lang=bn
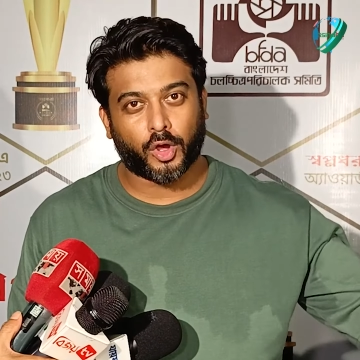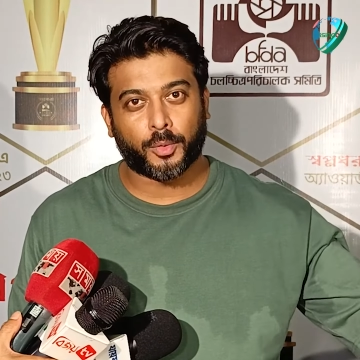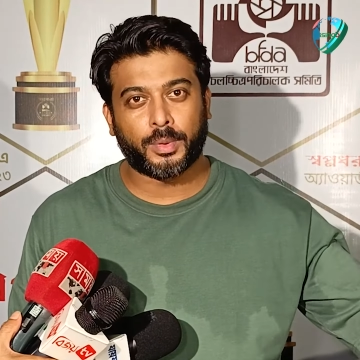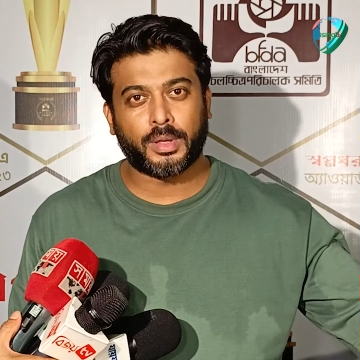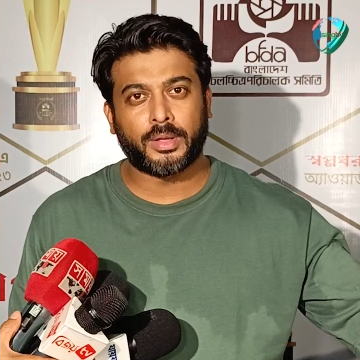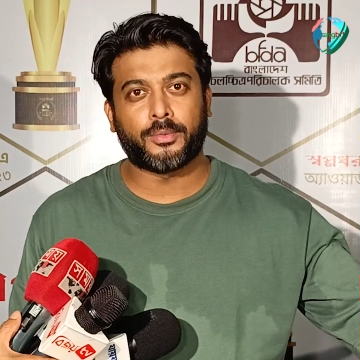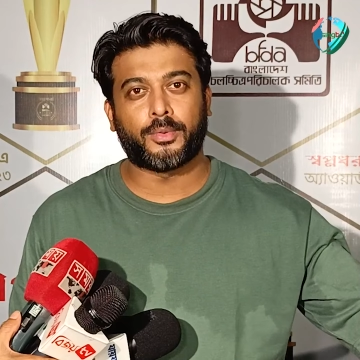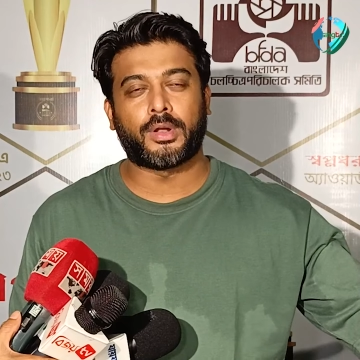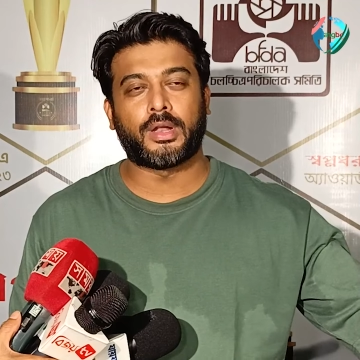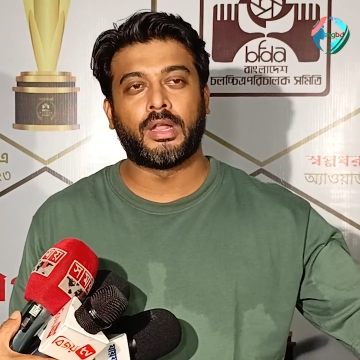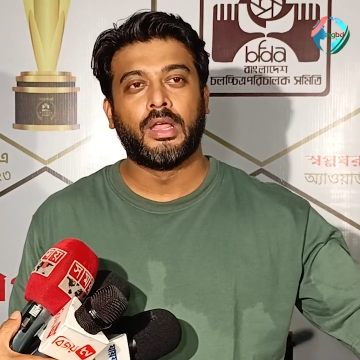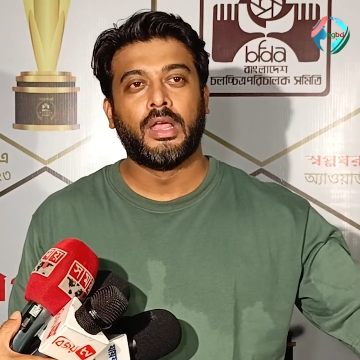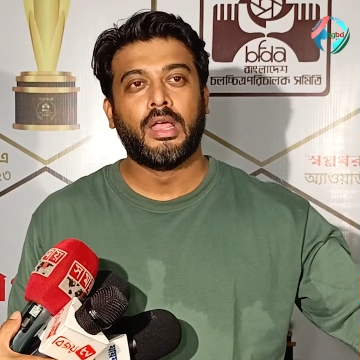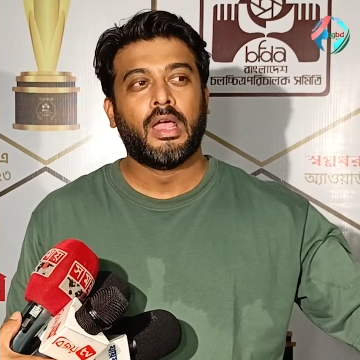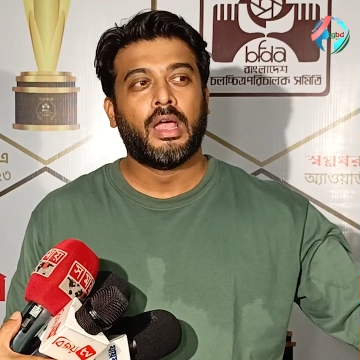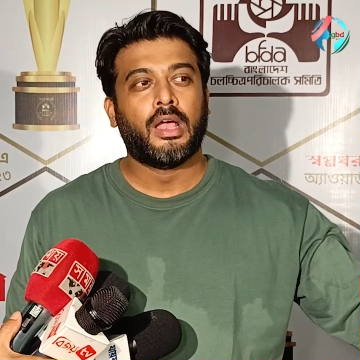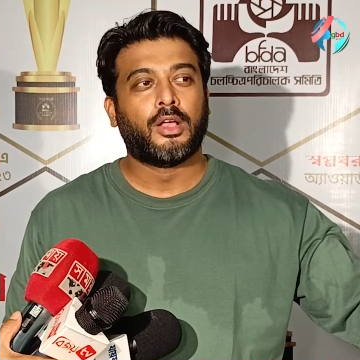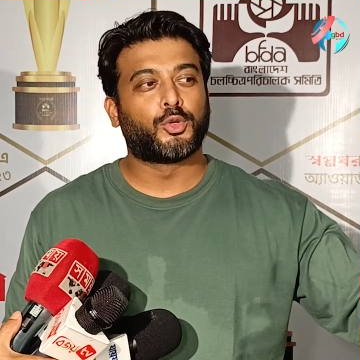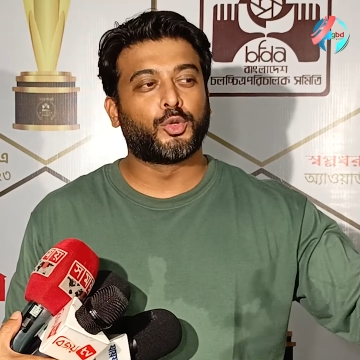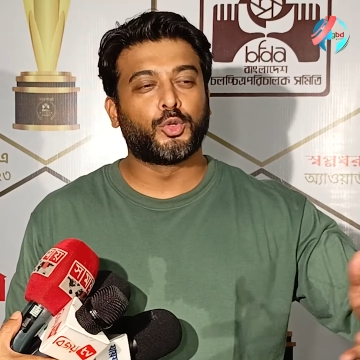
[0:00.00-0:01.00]
হবে এবং
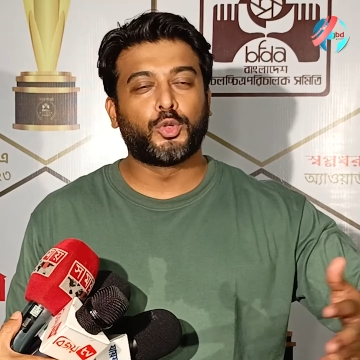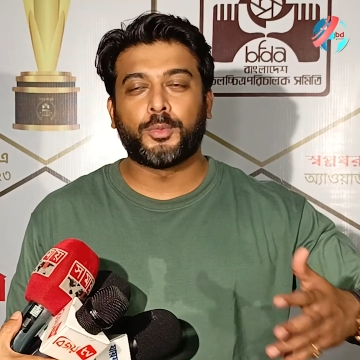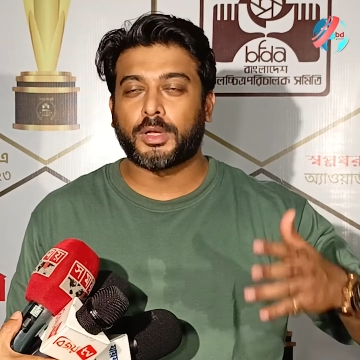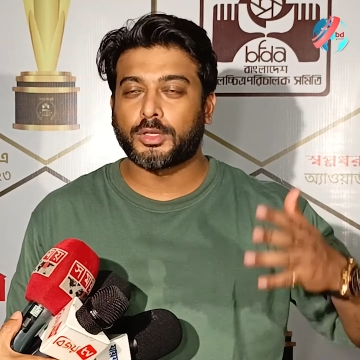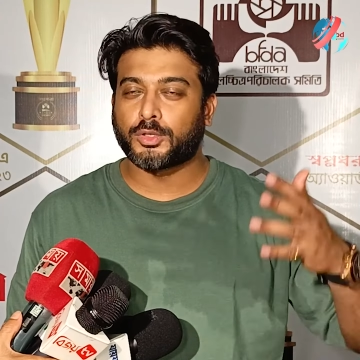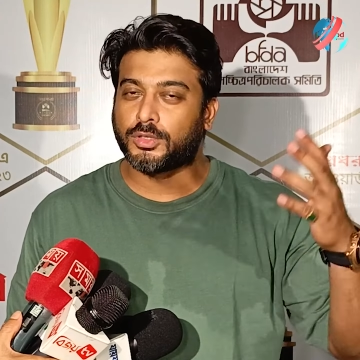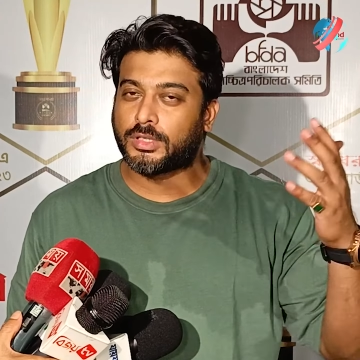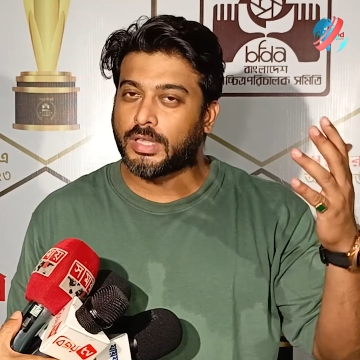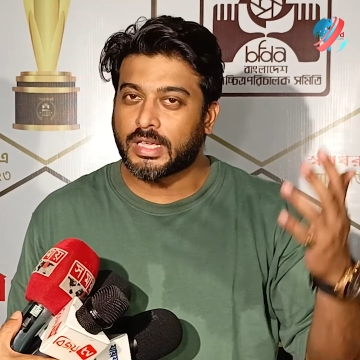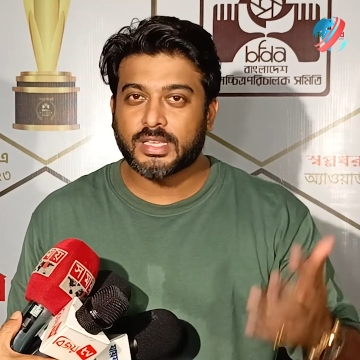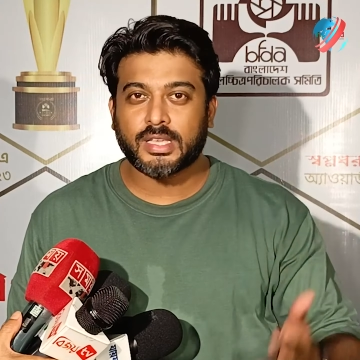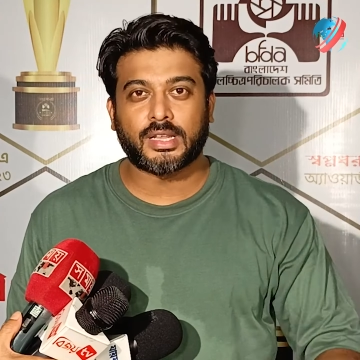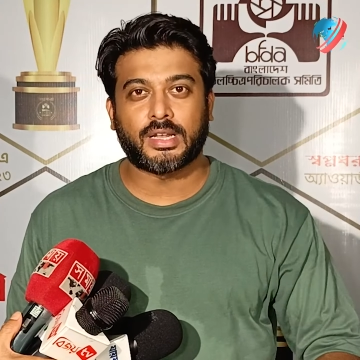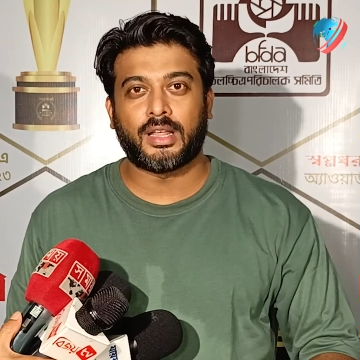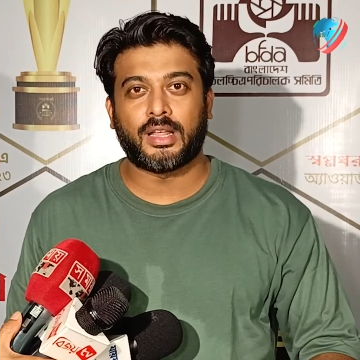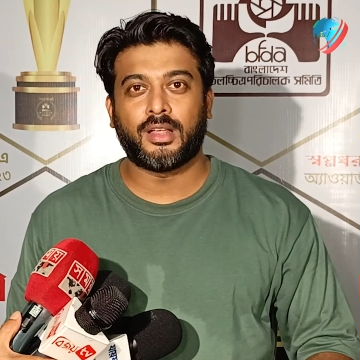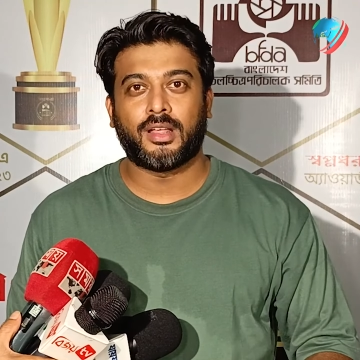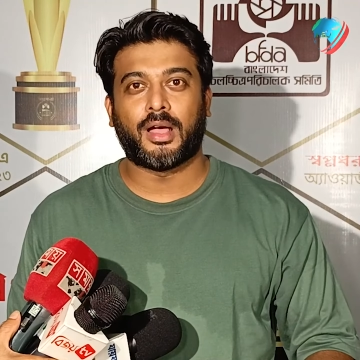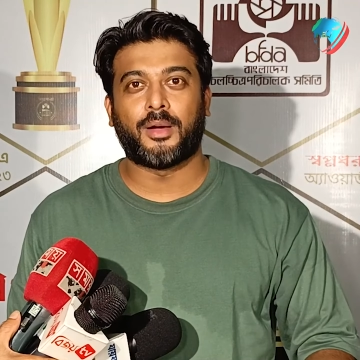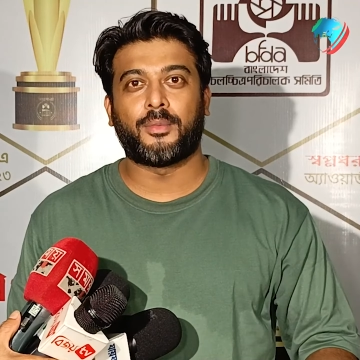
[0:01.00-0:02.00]
শুধুমাত্র দেশে
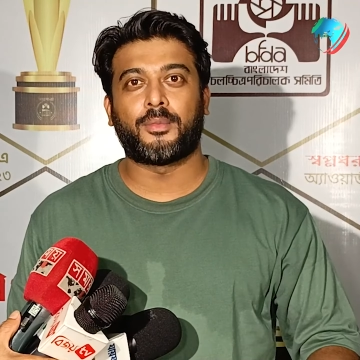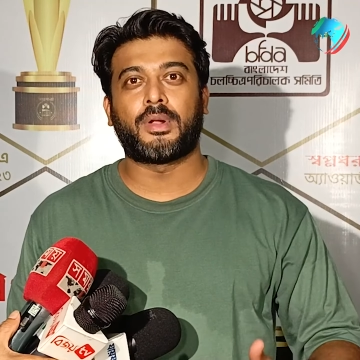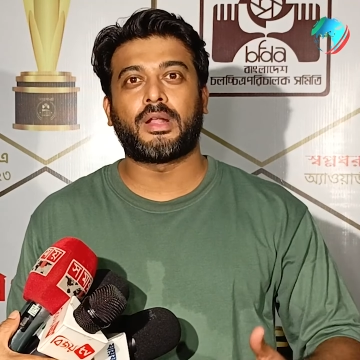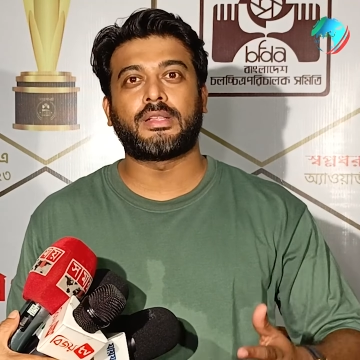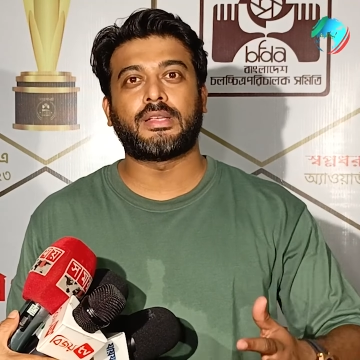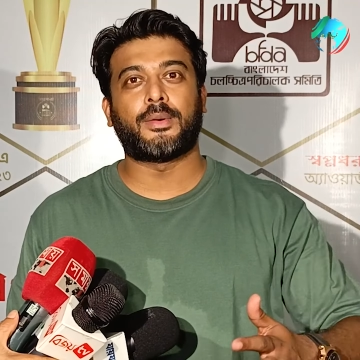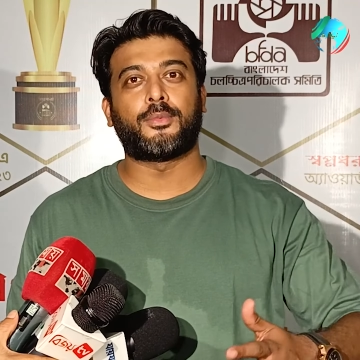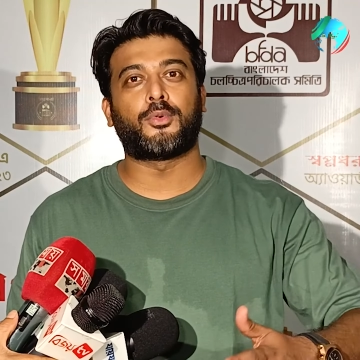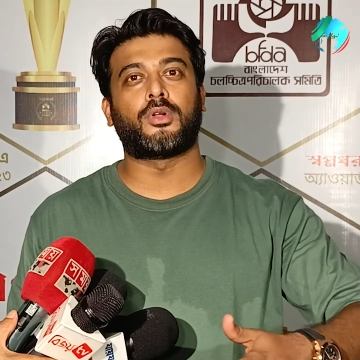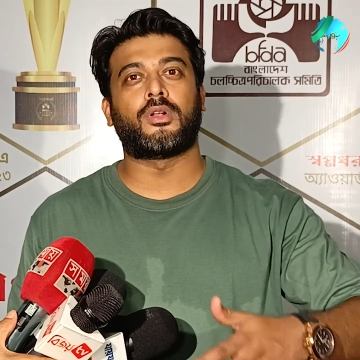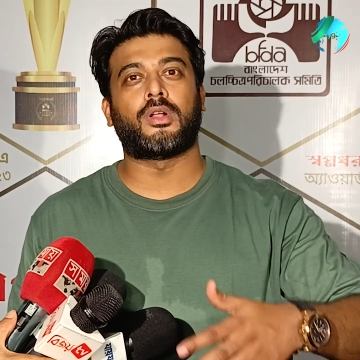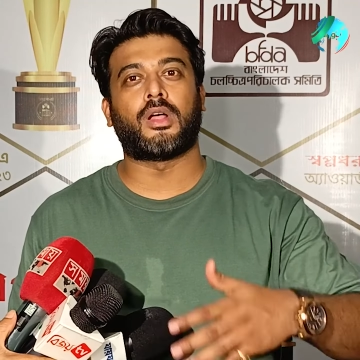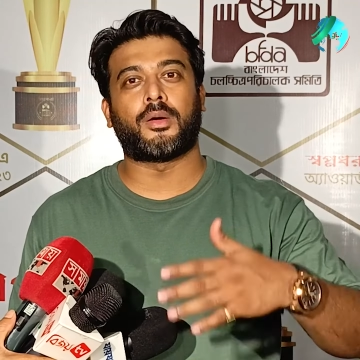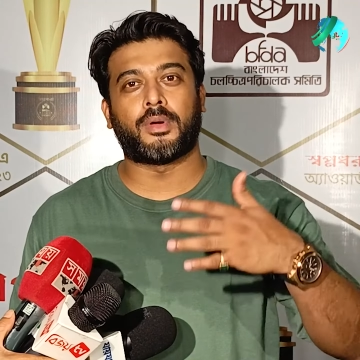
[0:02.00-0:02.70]
না আমরা যেমন